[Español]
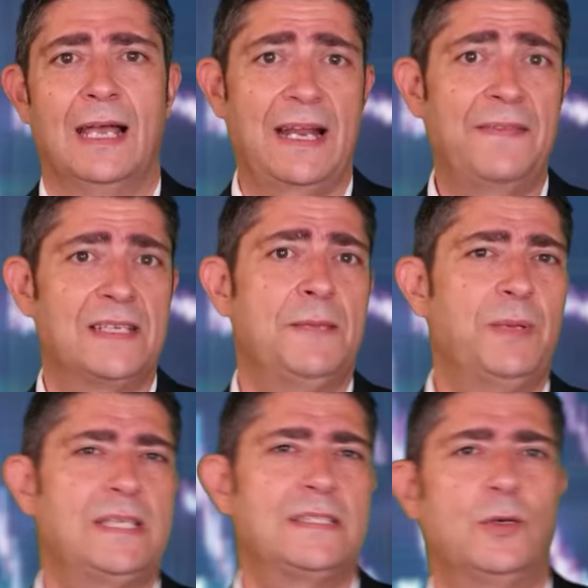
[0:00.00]
Grandes
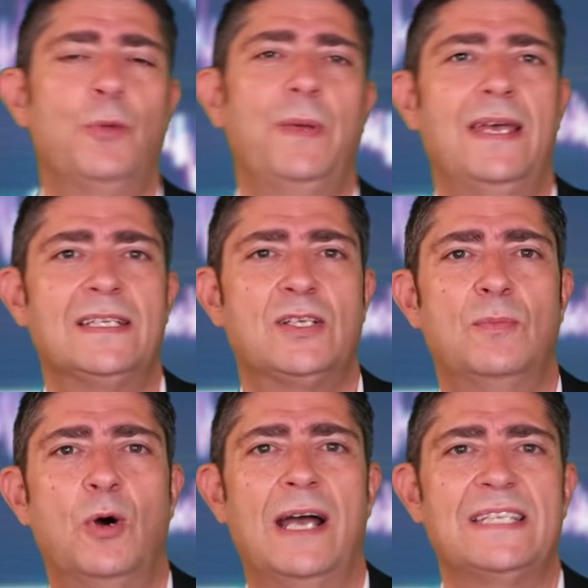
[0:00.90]
empresas europeas
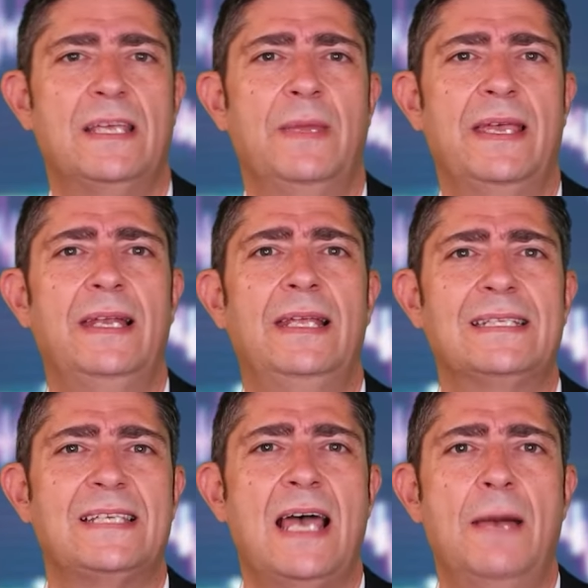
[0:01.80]
como
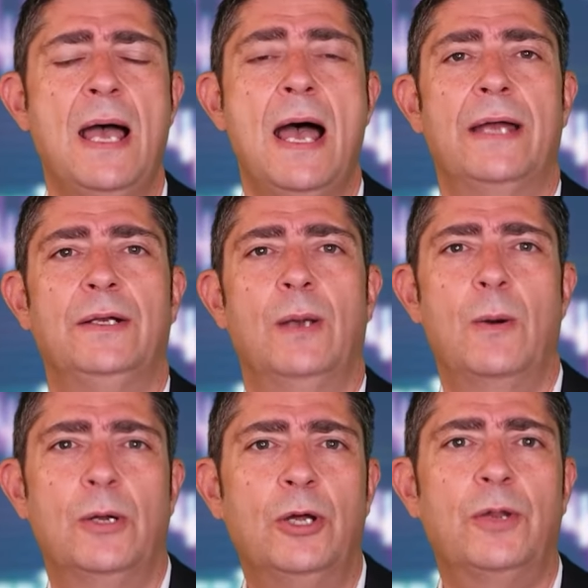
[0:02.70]
ASML, SAP,
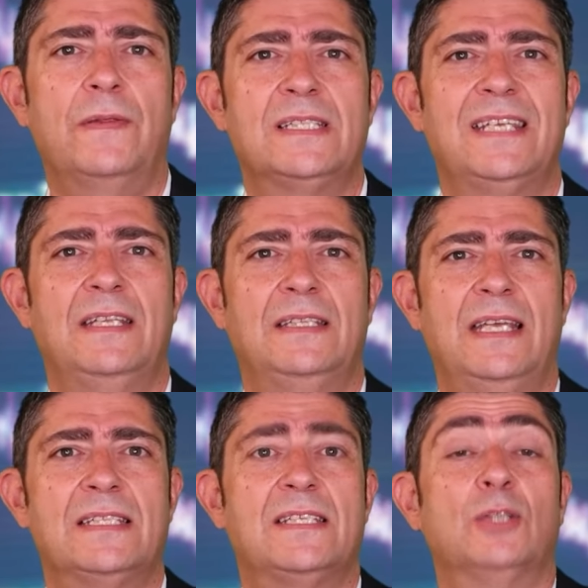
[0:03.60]
Novo Nordisk,
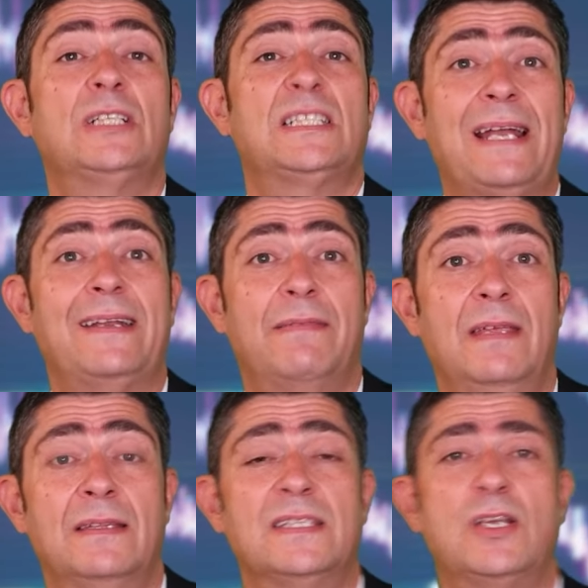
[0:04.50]
Inditex y otras más
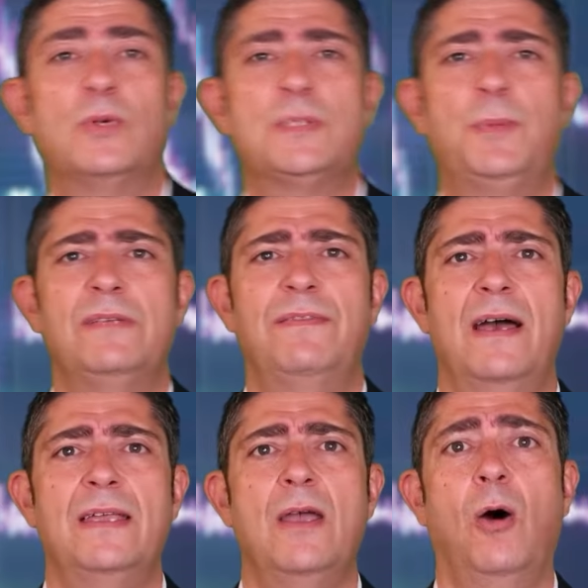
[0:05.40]
recientes como
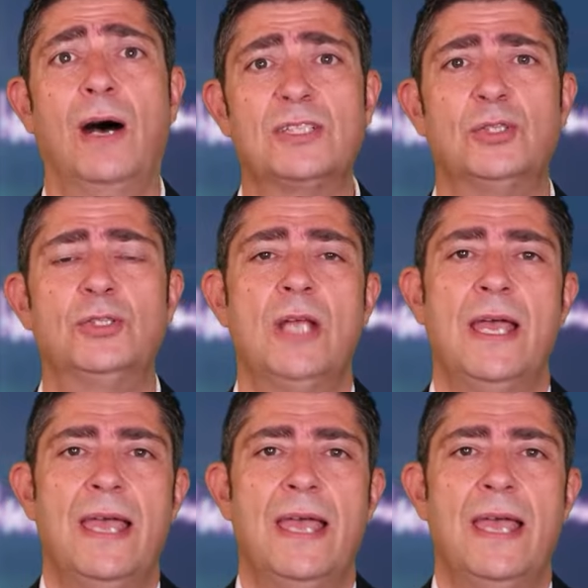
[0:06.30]
Spotify o Asos